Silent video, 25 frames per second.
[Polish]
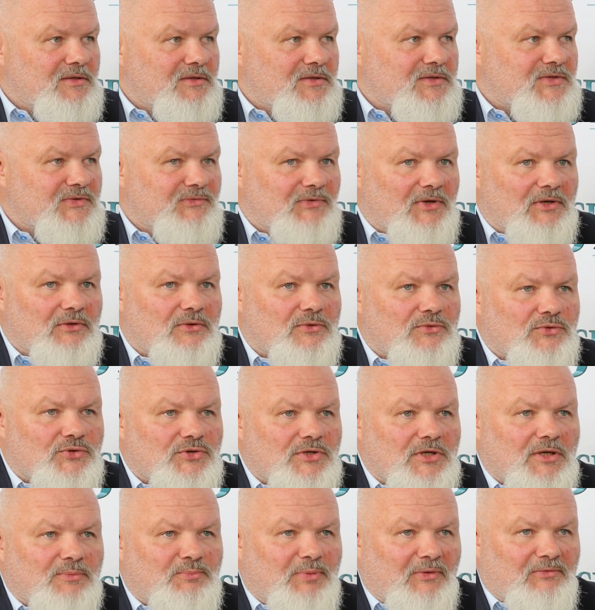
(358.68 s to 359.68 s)
Z wielu
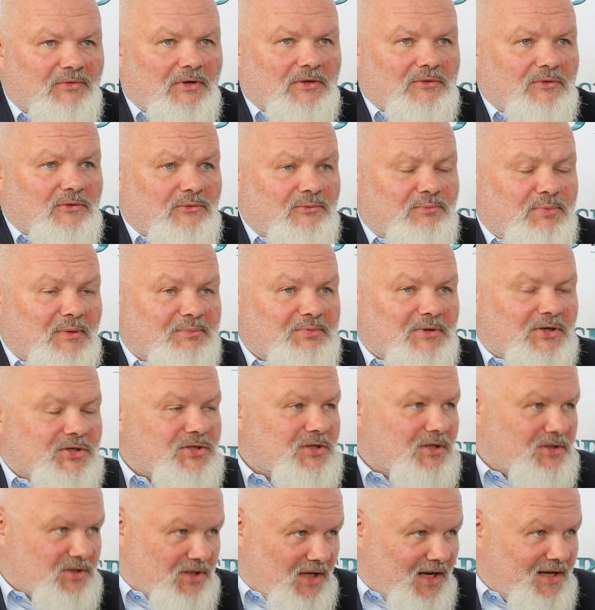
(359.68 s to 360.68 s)
różnych powodów. Po
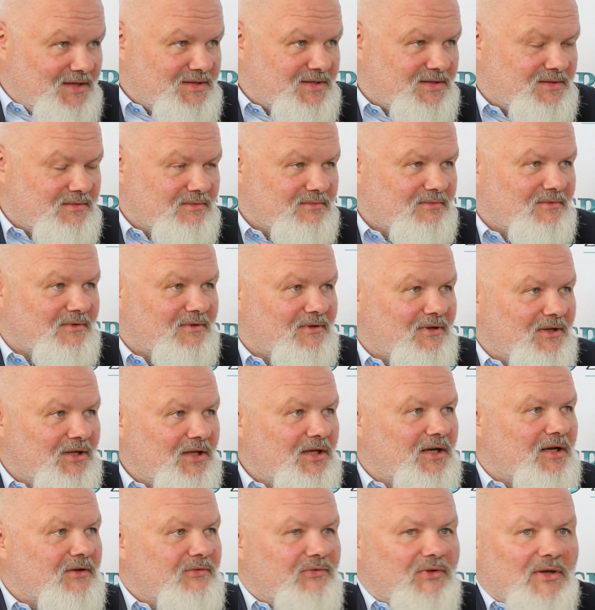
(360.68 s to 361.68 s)
pierwsze czas
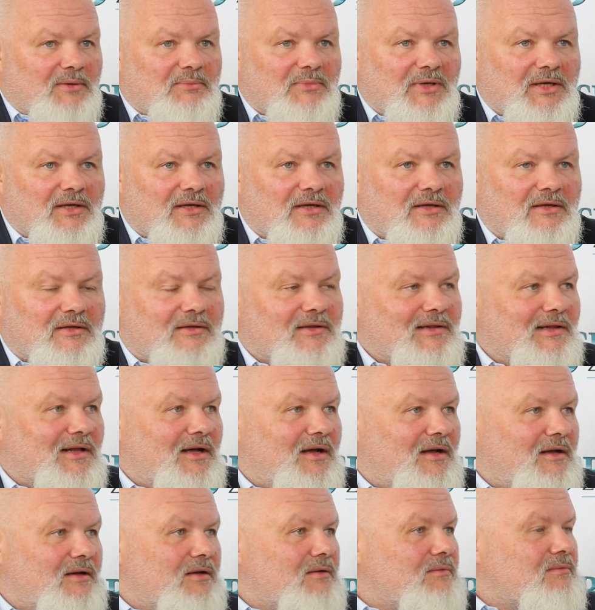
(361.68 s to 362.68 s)
i jak wiemy
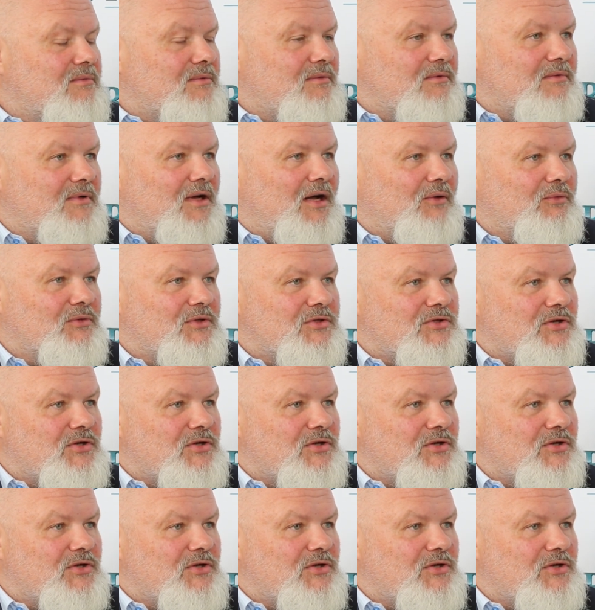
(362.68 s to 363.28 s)
dla aut